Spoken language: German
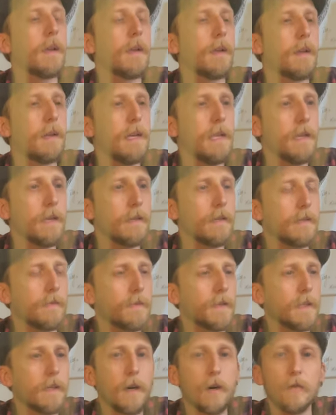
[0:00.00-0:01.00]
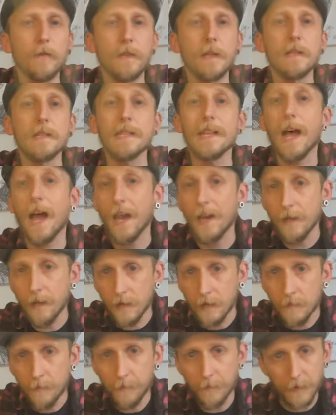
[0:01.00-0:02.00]
liegt wieder auf der Insel
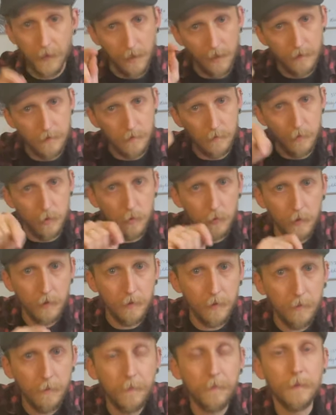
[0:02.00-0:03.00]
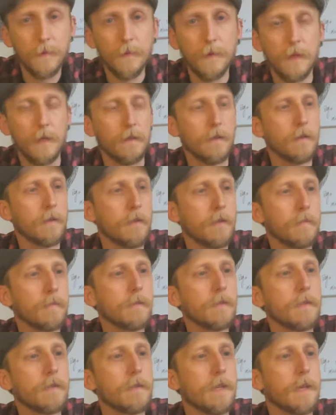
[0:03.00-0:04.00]
Isla, ganz im Süden,
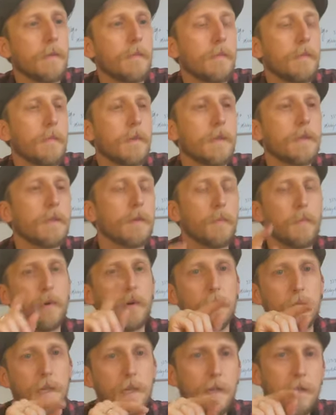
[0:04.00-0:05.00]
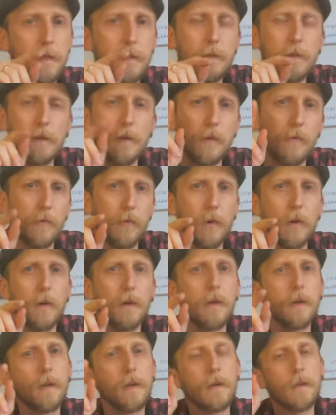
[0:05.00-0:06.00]
ähm, zusammen mit Port Ellen,
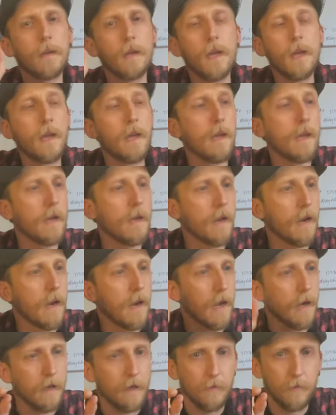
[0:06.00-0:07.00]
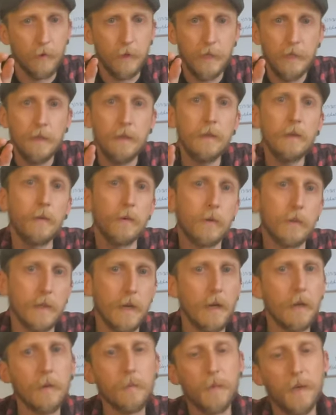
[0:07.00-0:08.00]
Lafroig, Lagavulin und
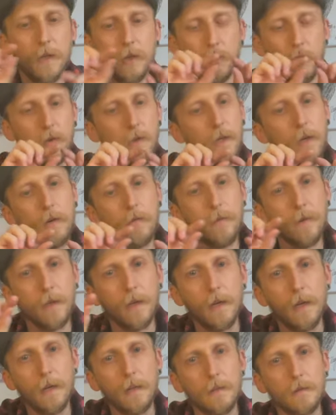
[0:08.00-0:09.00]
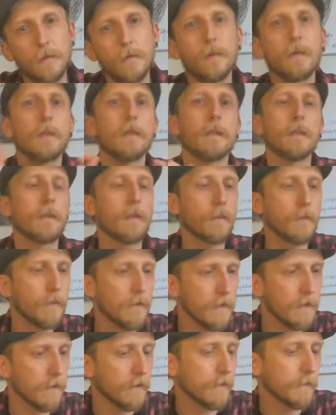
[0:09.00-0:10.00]
Artbeck, schön aufgereiht unten an der
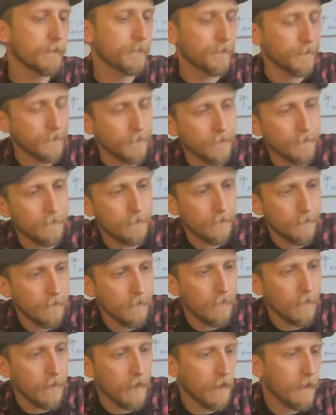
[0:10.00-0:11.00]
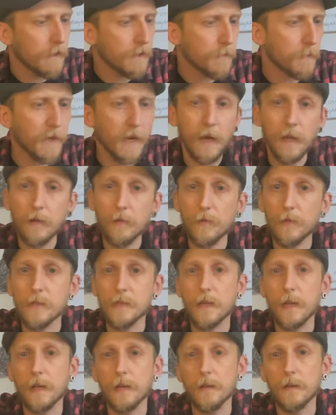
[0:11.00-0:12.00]
Küste ist bekannt für
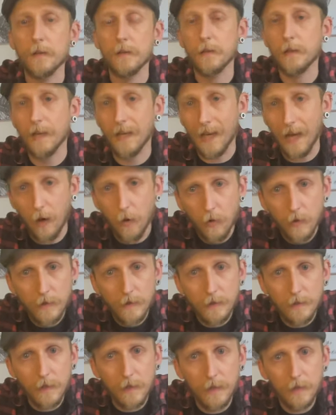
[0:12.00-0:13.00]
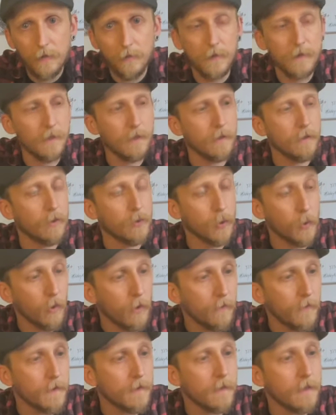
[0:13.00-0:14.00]
seine Rauchigkeit, für seine
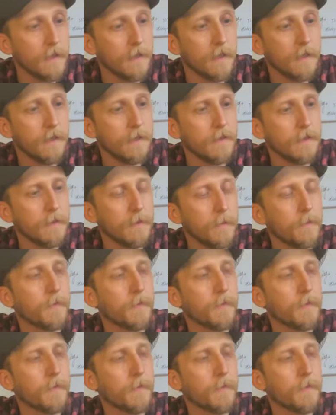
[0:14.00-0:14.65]
Torfigkeit